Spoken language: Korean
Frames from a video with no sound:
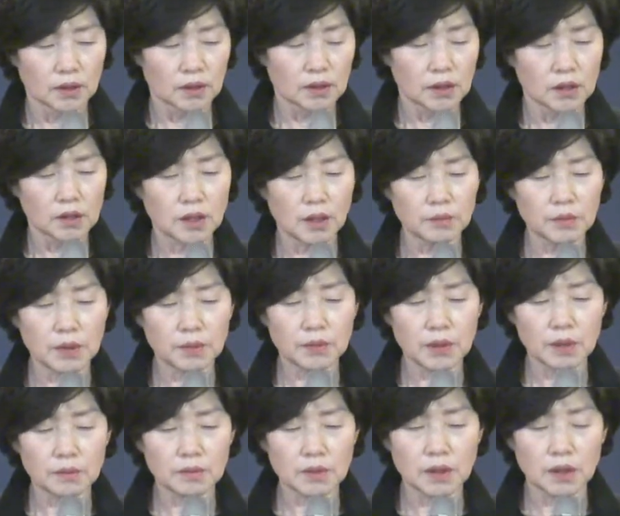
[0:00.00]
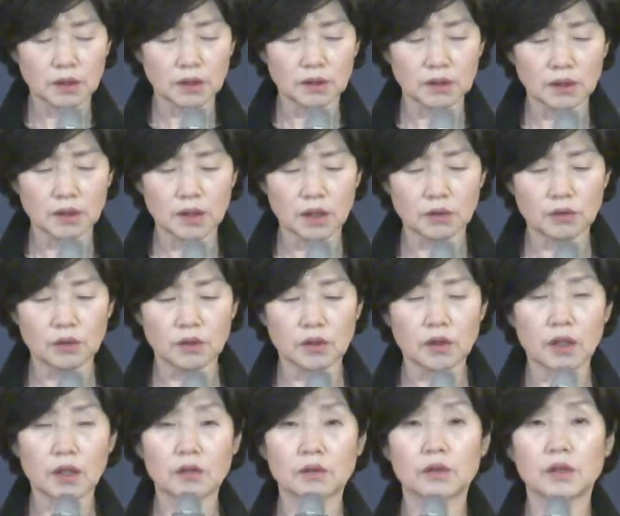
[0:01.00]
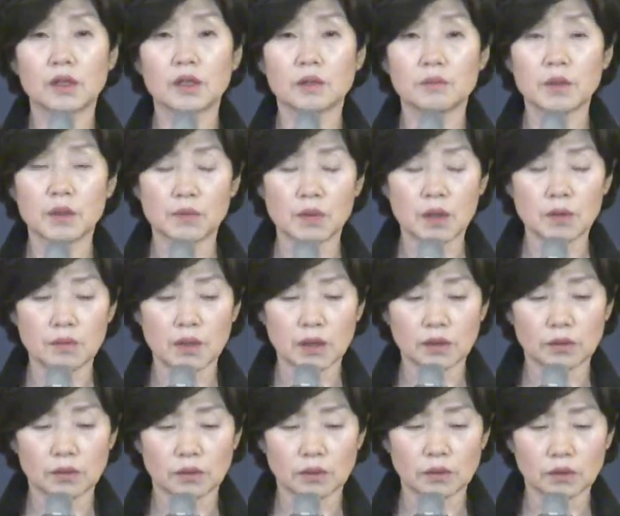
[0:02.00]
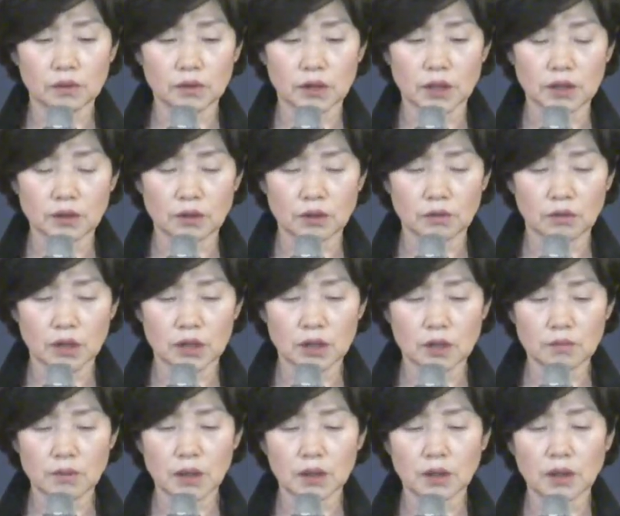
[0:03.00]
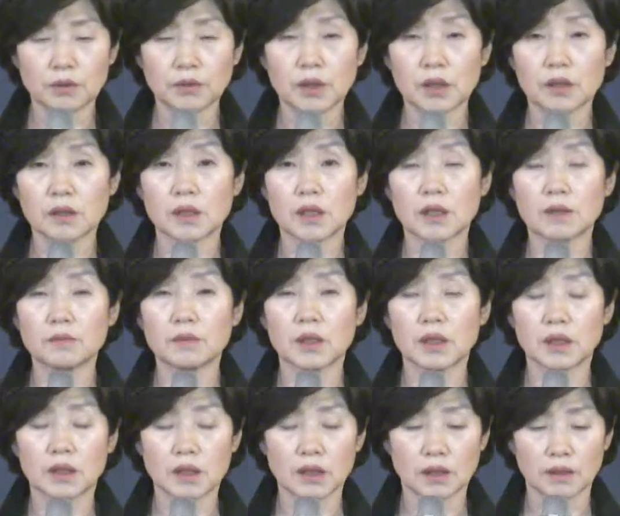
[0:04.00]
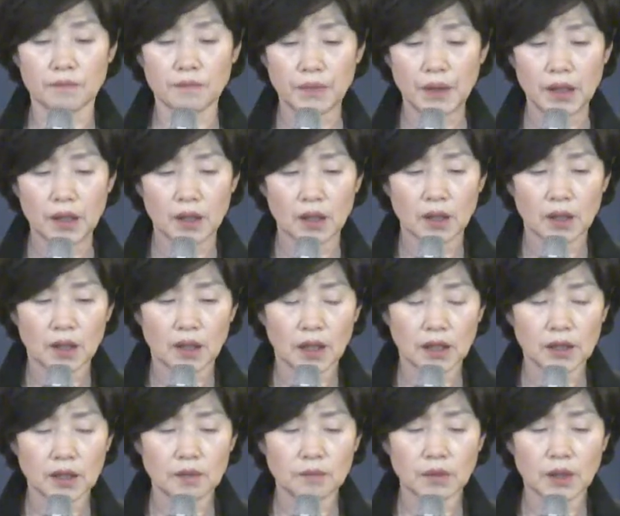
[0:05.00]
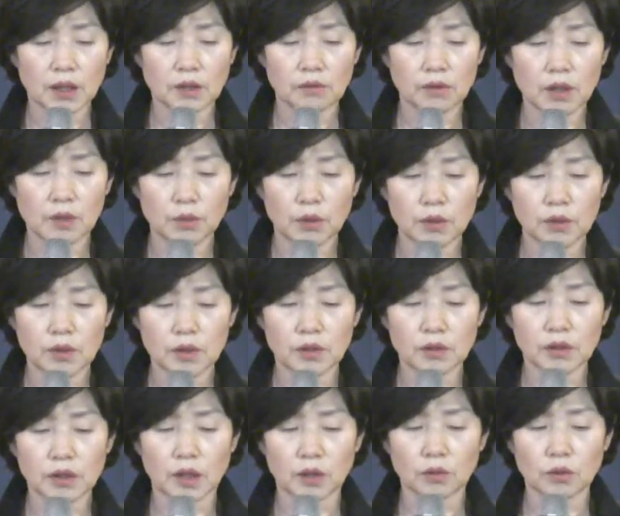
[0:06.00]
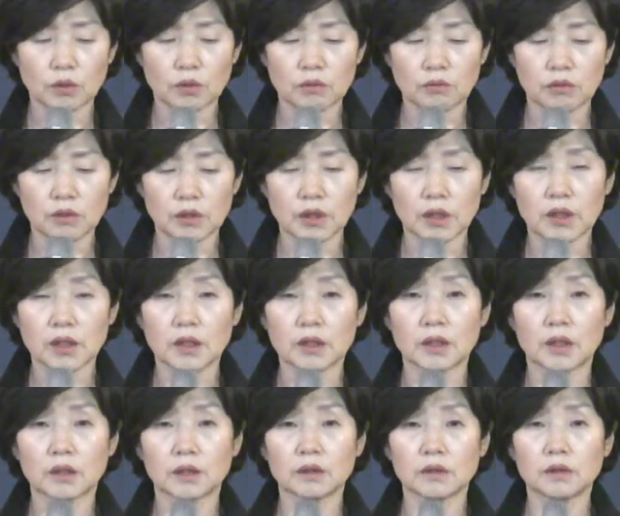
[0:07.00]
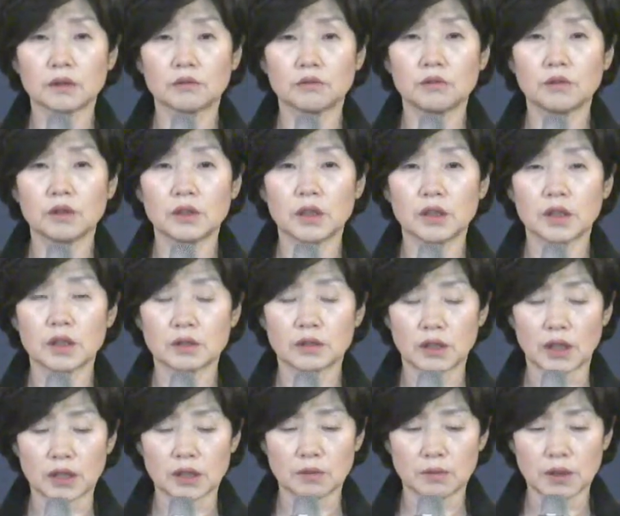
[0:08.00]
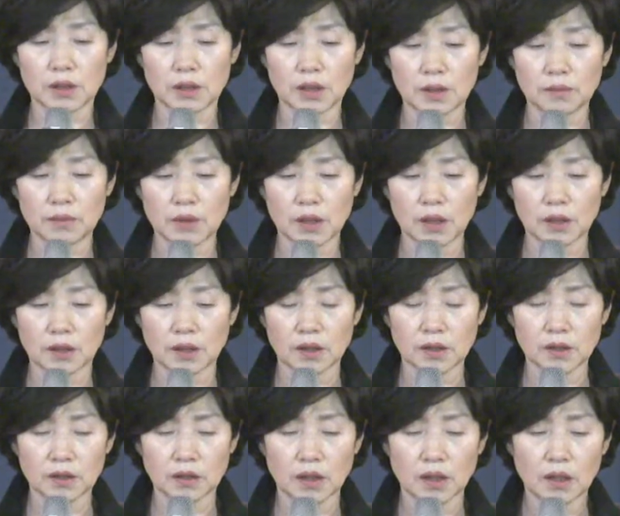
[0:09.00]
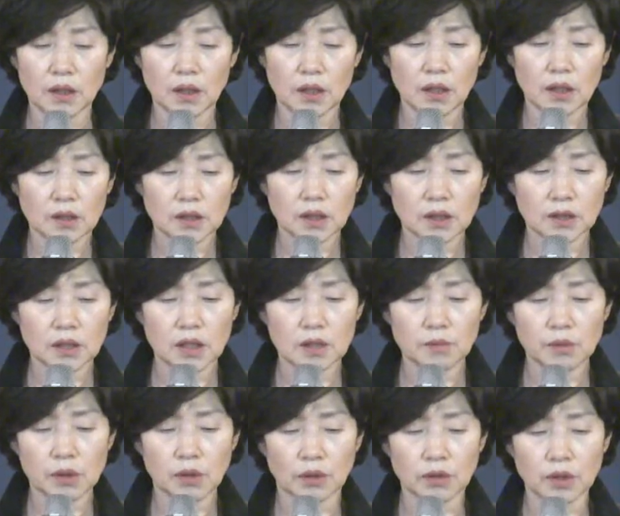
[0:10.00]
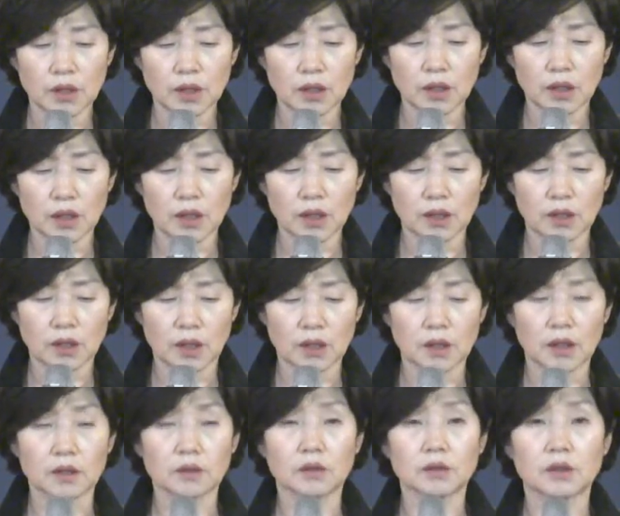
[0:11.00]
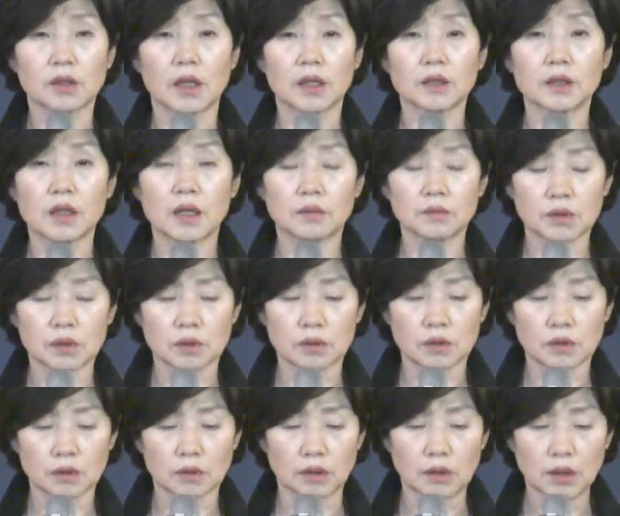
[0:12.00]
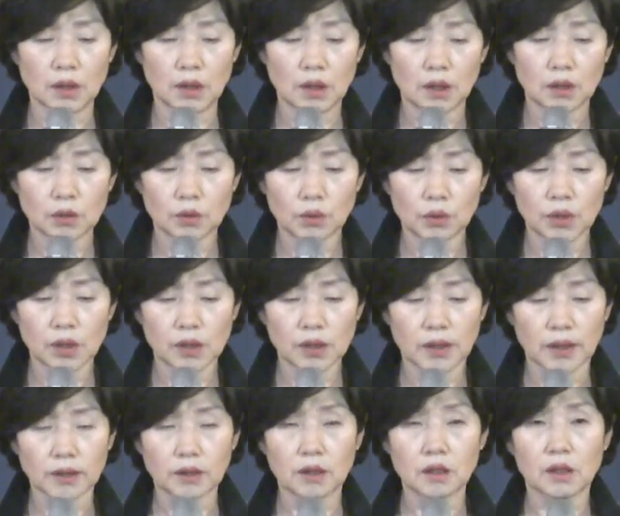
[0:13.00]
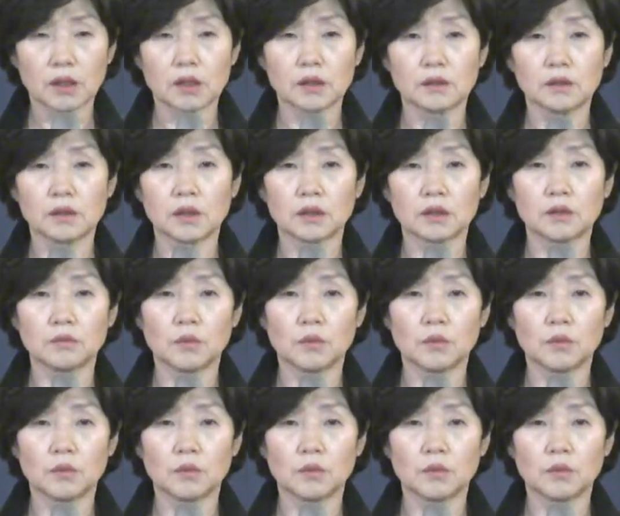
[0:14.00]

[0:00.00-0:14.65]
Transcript: 이 33장은 예수, 예루살렘의 멸망으로 좌절과 실망 가운데 있는 사람들에게 하나님 나라의 회복을 예언하고 구원에 대한 어, 구원에 대해서 낙심한 사람들에게는 새 삶을 얻는 길이 있다라는 것을 알게 함으로써 용기를 갖게 하려는데 그